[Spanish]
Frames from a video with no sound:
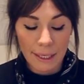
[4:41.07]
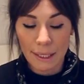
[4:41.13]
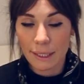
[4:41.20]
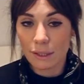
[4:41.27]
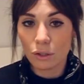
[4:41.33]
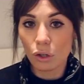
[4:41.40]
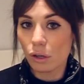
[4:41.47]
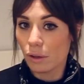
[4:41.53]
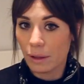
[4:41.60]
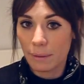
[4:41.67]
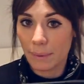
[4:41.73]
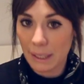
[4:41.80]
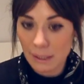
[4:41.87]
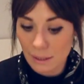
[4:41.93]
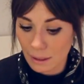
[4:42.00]
Y todo lo
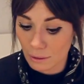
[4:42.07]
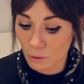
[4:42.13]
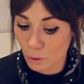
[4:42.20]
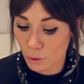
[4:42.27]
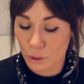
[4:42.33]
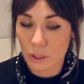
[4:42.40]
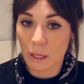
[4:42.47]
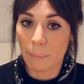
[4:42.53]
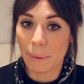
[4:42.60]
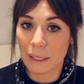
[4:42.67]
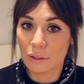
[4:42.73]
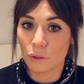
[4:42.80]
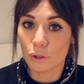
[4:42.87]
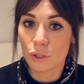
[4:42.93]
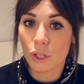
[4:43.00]
demás, tanto los
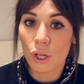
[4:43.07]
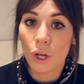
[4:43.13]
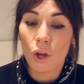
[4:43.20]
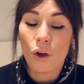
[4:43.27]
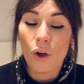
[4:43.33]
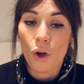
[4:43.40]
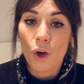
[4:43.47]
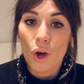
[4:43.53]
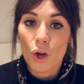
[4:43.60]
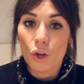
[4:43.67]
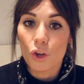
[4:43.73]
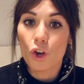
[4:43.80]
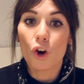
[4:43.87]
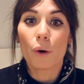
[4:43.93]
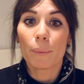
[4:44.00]
zapatos
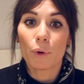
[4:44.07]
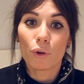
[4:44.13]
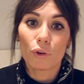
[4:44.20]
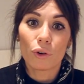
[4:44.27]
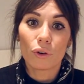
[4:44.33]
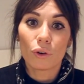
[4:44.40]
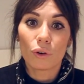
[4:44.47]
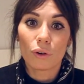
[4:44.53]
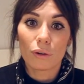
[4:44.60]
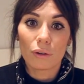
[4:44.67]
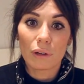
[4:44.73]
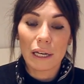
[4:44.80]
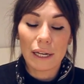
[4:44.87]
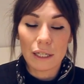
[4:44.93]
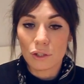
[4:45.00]

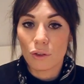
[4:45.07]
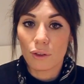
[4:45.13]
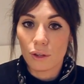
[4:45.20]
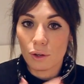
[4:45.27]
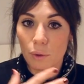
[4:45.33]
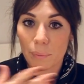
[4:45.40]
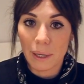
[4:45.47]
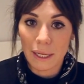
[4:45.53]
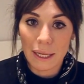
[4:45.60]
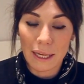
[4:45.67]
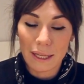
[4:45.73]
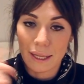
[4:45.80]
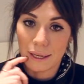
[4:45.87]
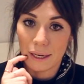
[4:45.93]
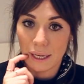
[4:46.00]
como el resto de ropa que
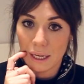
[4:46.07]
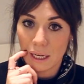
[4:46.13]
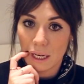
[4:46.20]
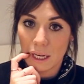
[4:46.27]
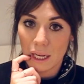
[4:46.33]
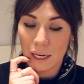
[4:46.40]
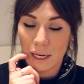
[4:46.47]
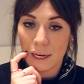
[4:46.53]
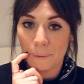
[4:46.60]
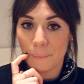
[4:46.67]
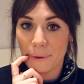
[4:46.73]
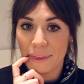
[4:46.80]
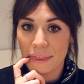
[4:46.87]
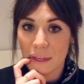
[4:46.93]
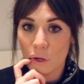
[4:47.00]
hay en el, en el
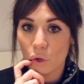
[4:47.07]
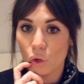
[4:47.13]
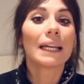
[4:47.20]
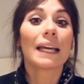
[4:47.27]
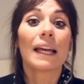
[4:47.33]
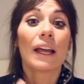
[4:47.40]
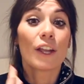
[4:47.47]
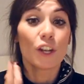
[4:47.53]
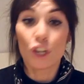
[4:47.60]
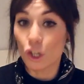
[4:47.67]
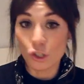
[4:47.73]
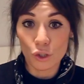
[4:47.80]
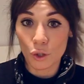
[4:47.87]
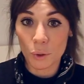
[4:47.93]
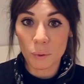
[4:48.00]
vídeo,
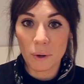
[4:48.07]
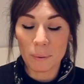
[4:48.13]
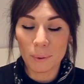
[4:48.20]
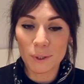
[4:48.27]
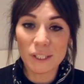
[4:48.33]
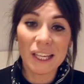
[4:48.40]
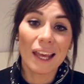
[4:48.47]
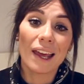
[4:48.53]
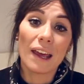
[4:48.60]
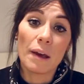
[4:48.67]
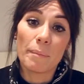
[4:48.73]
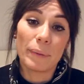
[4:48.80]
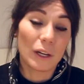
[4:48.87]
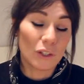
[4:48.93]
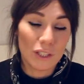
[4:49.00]
no son nuevos,
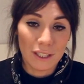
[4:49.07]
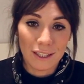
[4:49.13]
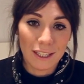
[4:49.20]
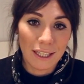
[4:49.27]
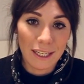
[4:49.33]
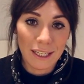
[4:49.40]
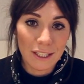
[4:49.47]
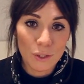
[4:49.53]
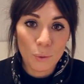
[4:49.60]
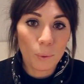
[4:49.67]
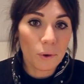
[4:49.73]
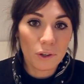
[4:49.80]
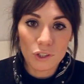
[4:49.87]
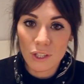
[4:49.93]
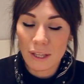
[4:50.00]
pero si tenéis
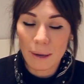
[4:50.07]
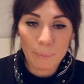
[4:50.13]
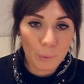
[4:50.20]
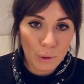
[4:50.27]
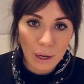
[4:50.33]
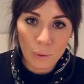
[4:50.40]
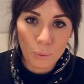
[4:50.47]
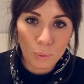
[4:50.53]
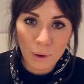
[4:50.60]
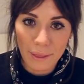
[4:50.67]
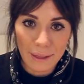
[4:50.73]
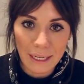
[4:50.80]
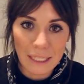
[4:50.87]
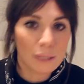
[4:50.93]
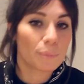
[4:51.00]
curiosidad por alguna
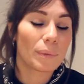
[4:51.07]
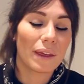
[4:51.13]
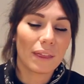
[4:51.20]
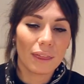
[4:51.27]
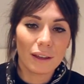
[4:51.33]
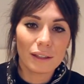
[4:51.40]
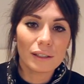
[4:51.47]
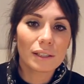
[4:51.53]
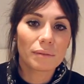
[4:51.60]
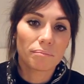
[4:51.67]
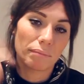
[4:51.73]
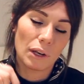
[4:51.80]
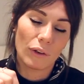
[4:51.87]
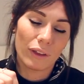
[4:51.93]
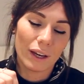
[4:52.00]
de las piezas,
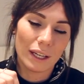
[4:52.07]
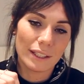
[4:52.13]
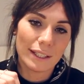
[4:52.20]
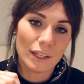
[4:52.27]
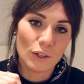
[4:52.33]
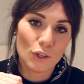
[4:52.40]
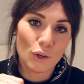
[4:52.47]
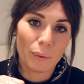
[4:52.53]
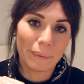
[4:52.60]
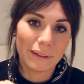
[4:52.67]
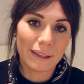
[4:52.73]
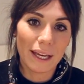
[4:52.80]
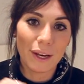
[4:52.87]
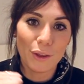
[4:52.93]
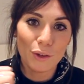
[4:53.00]
me lo dejáis en los
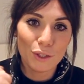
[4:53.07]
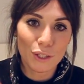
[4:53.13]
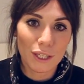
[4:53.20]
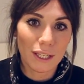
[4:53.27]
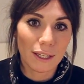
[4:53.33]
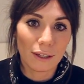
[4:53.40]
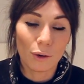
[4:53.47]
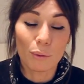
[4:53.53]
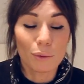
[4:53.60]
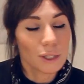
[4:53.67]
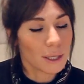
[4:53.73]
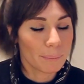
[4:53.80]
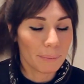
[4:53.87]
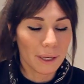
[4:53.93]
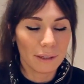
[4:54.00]
comentarios y como
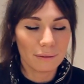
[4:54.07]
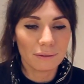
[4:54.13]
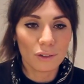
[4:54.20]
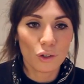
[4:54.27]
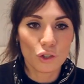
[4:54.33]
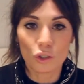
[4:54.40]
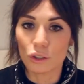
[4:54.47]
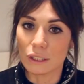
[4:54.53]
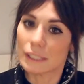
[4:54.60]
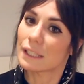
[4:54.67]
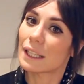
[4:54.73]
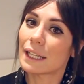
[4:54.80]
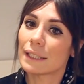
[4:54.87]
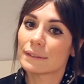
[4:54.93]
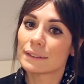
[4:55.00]
siempre os
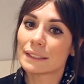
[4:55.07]
contestaré.